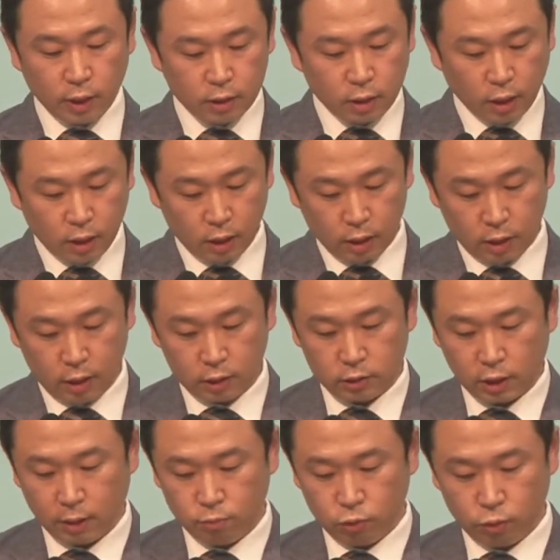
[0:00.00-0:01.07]
때
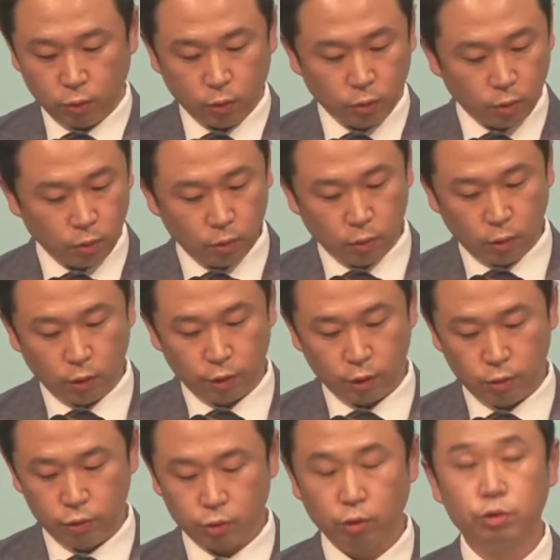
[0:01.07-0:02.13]
참으로
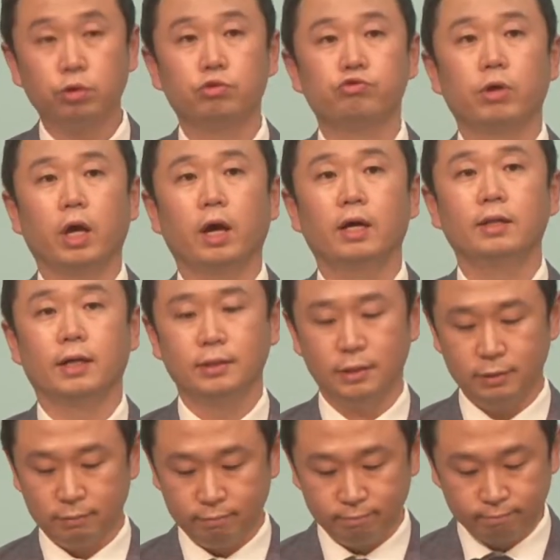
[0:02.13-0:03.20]
어려운 것 중에
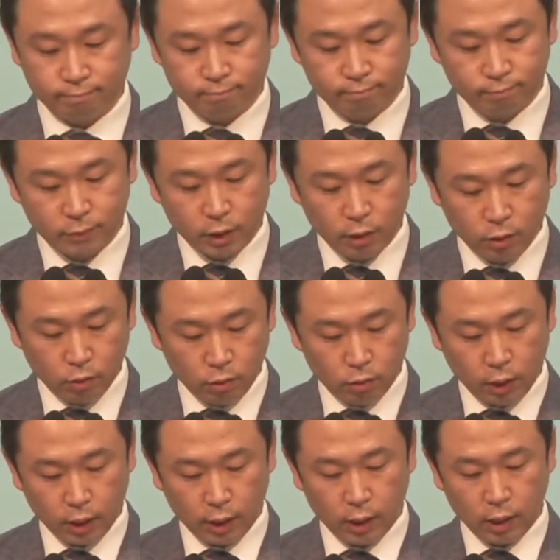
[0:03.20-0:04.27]
하나는
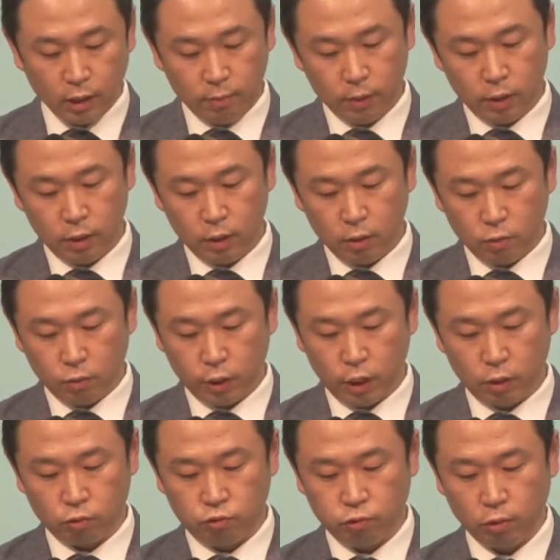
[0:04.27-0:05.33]
우리 가 하나님이
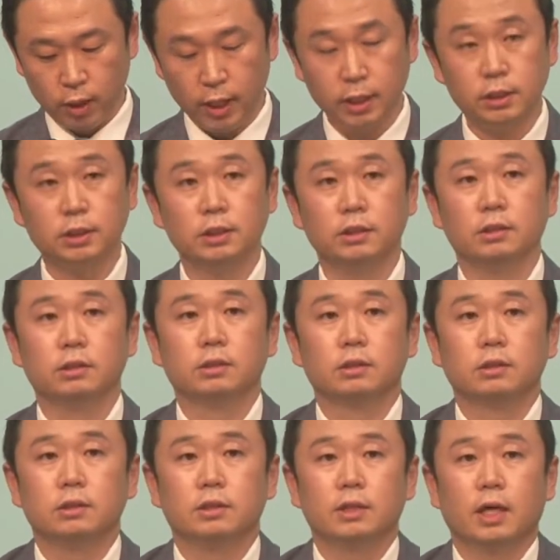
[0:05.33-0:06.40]
우리를 구원하신
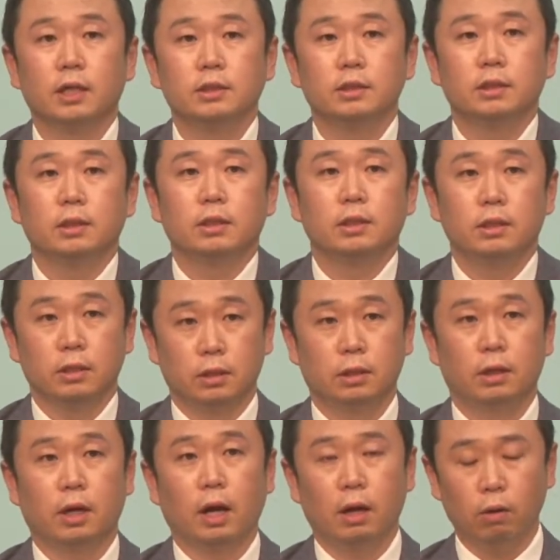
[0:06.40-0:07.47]
그
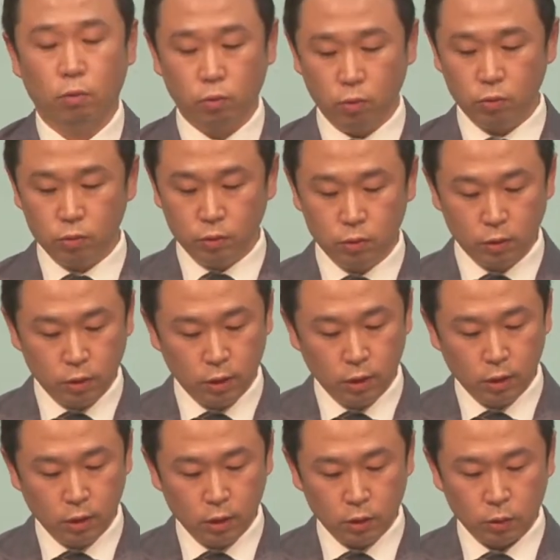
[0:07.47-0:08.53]
사실을 알고
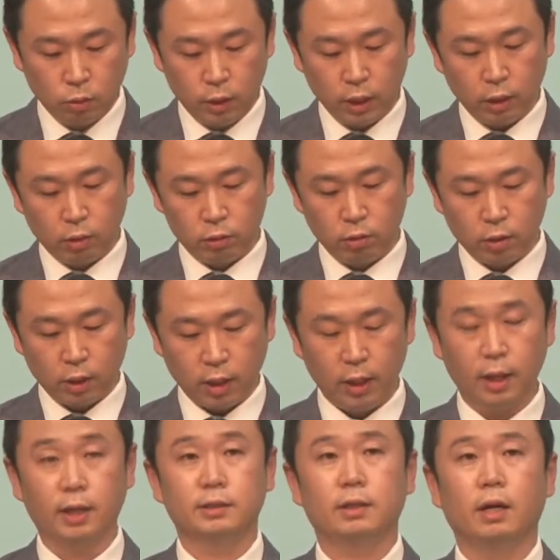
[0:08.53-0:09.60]
또 우리가
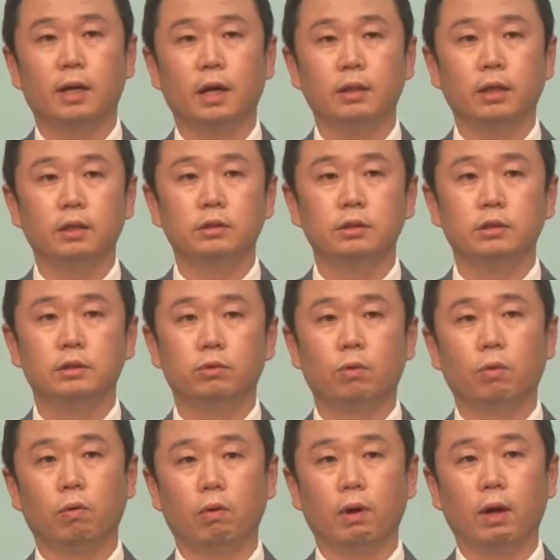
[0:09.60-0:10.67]
어떻게 살아야
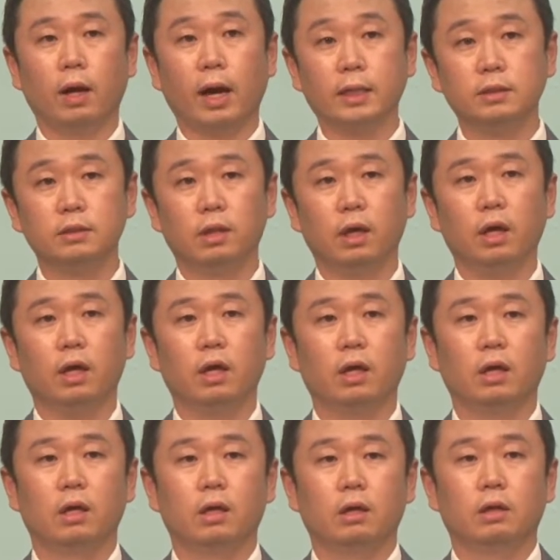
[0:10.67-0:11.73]
되는지도
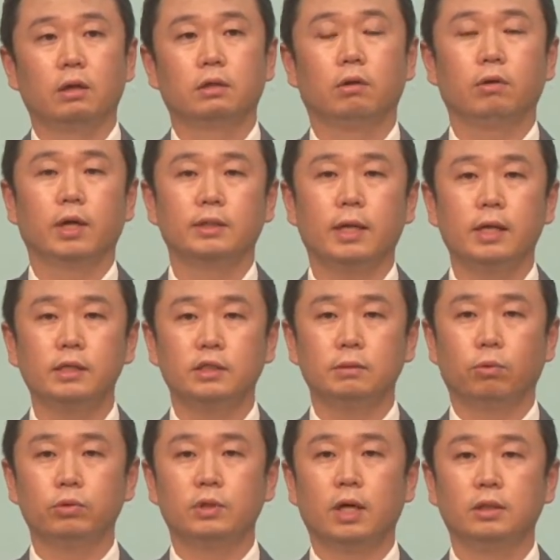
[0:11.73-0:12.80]
아는데 그렇게 살지
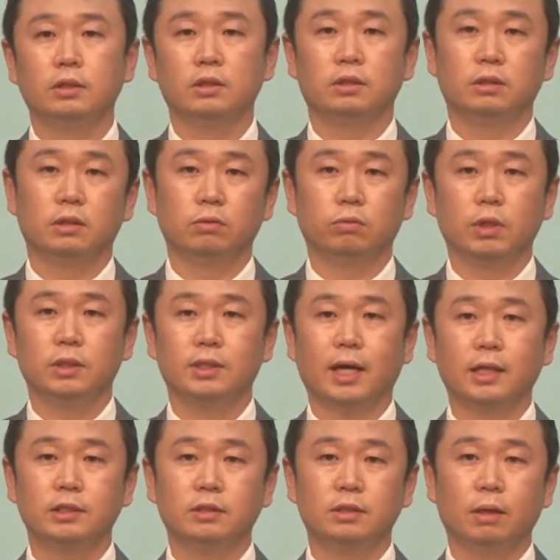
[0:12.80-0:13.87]
못하는 우리
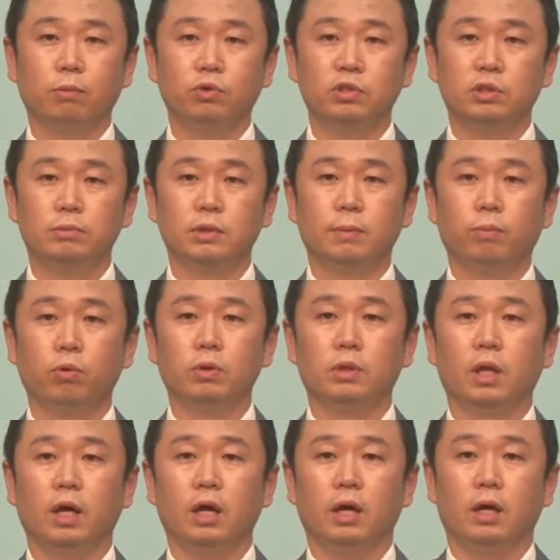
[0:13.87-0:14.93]
자신의 모습을 볼
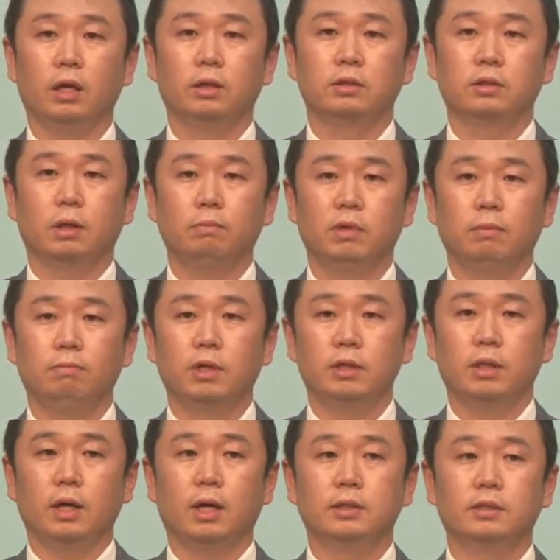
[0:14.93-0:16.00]
때 참
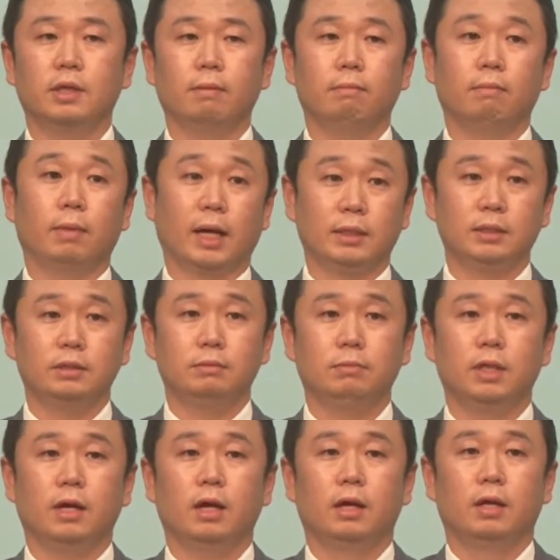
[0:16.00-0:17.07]
힘들 때가 참 많이
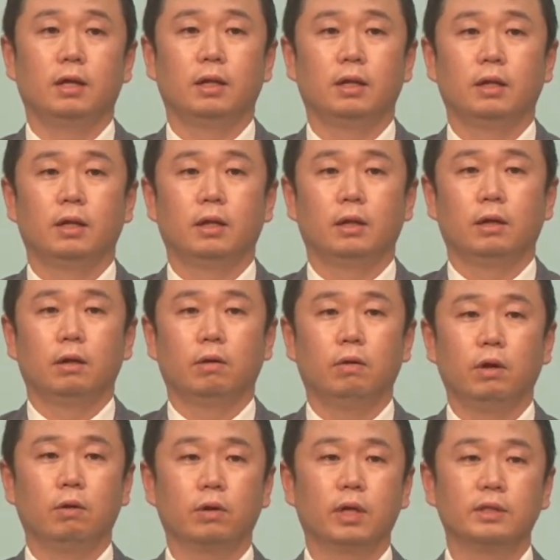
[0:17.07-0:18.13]
있습니다. 어,
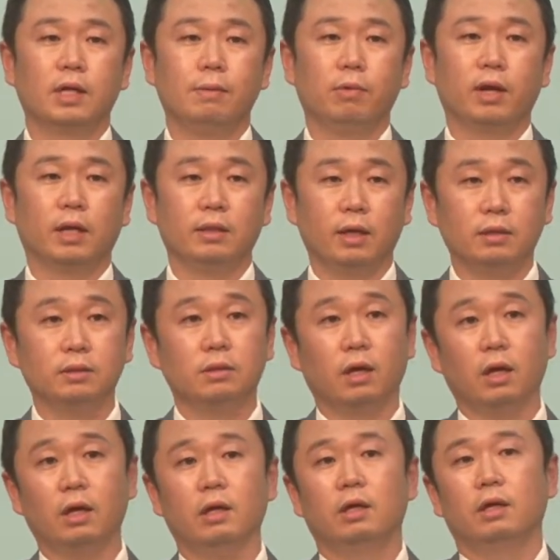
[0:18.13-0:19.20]
이렇게 살면 안
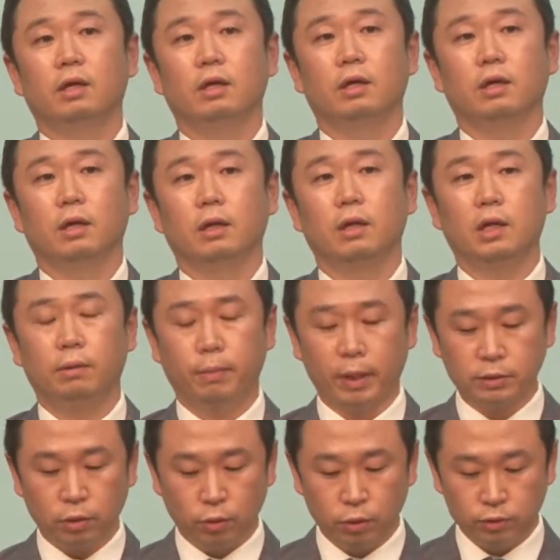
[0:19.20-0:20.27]
되는데 예, 하나님의
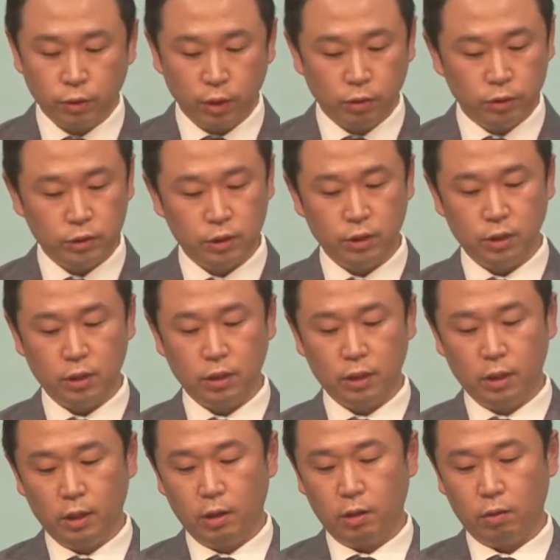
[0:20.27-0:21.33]
백성으로서 이것이
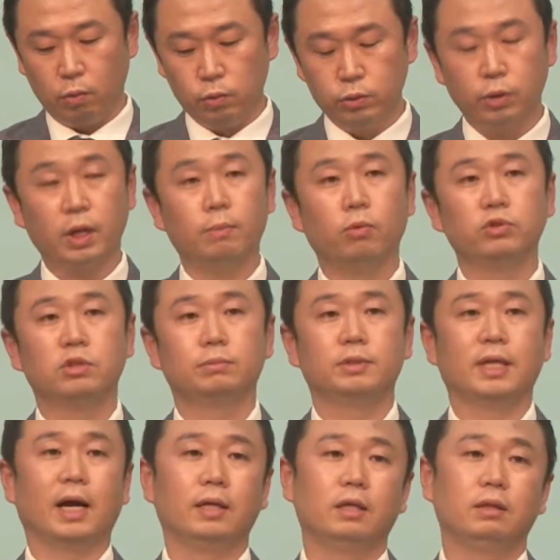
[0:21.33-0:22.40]
어, 온전한
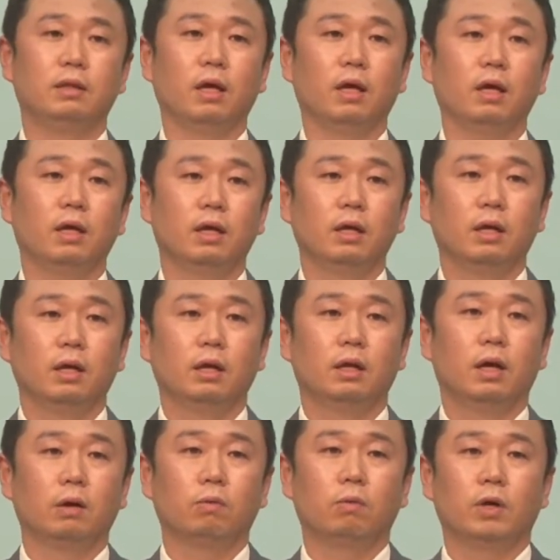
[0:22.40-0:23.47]
모습은 아닌데
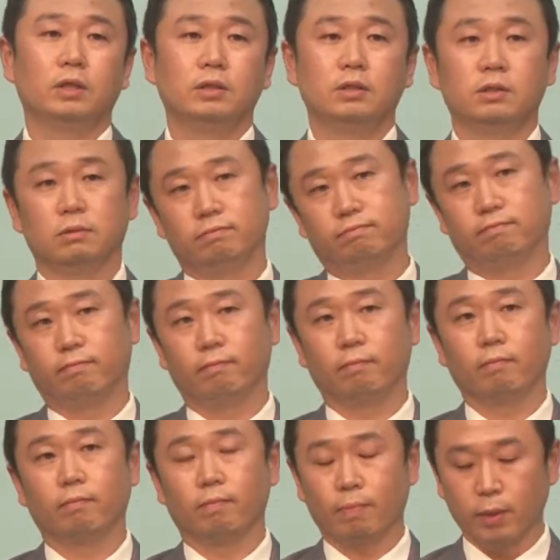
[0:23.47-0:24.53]
라고 하는 음,
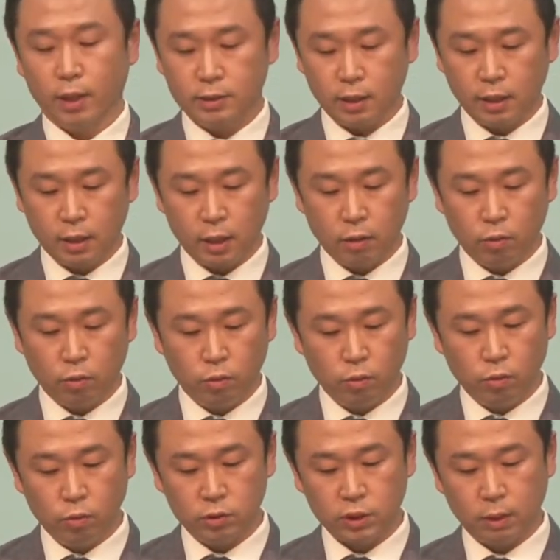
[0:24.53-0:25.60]

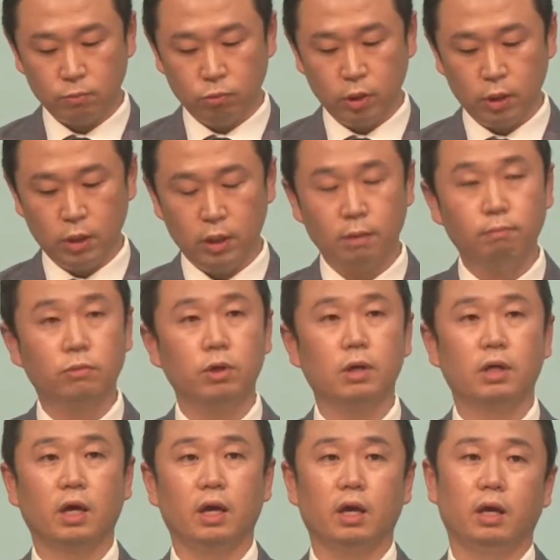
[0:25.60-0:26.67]
생각으로 참 우리를
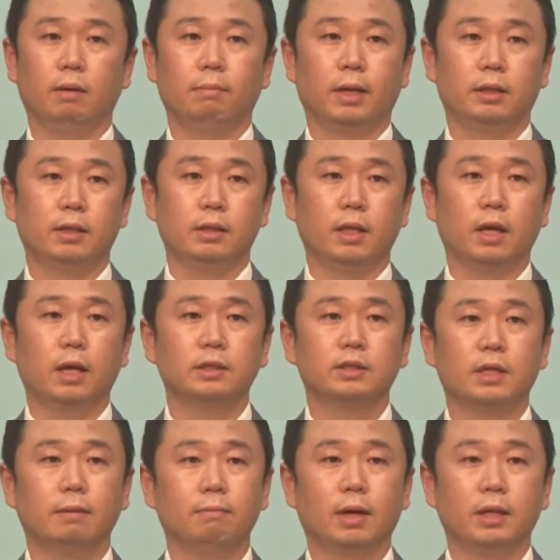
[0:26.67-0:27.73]
힘들게 만들 때가
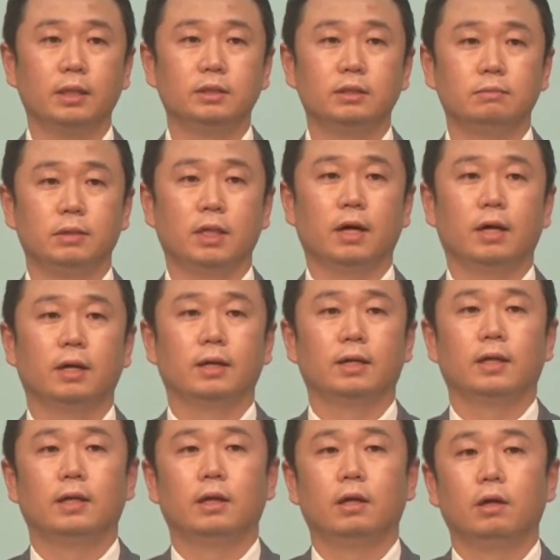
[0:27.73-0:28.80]
참 많이 있습니다.
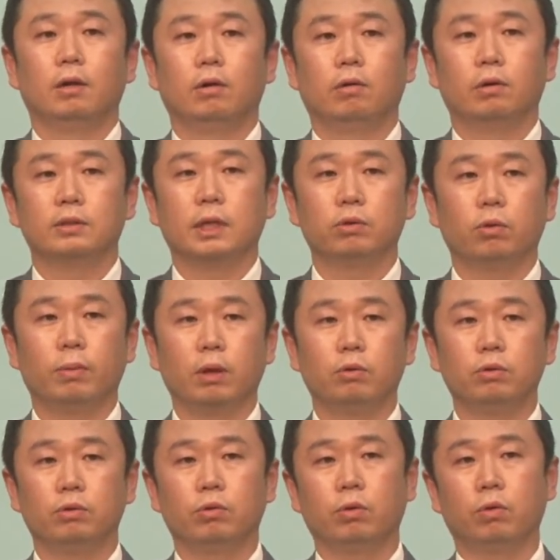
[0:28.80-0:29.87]
어, 사도
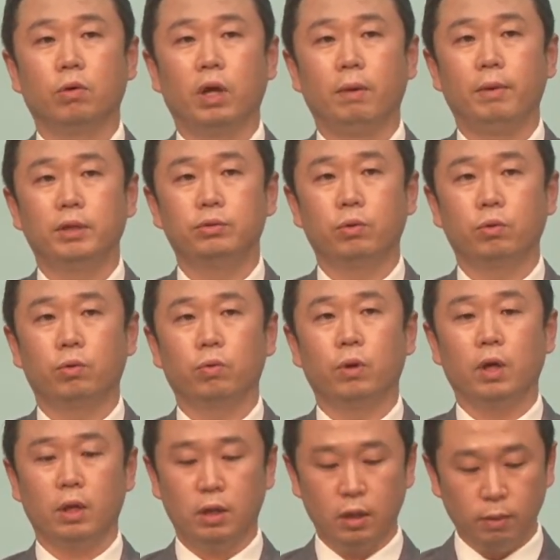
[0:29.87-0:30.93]
바울도 에베소
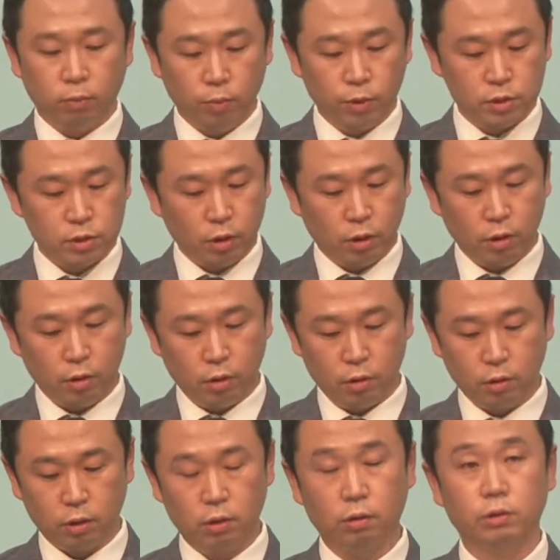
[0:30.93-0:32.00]
교회를 보면서
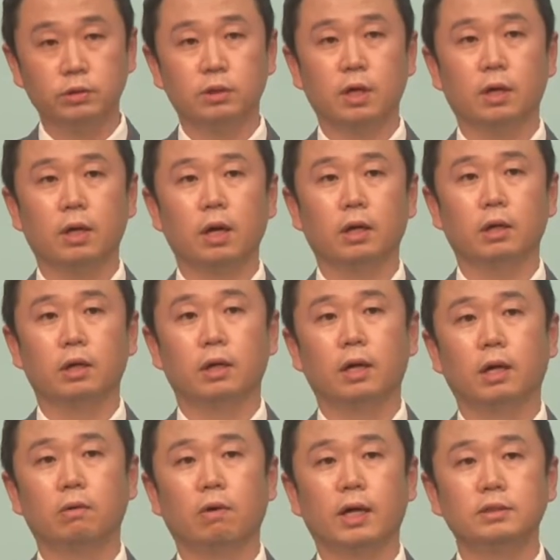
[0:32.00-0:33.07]
어, 그런 생각을
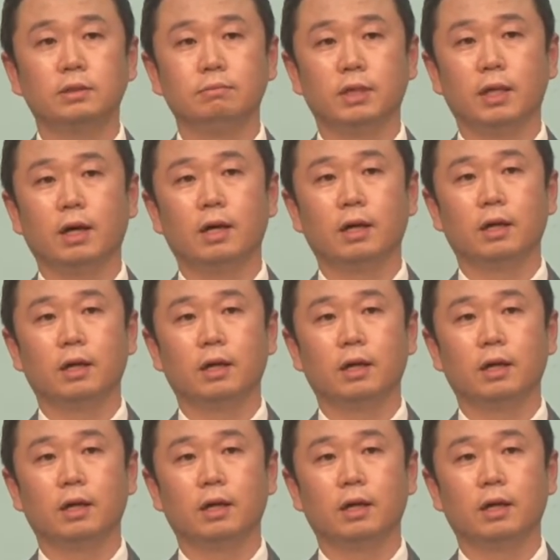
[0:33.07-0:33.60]
한 것 같습니다.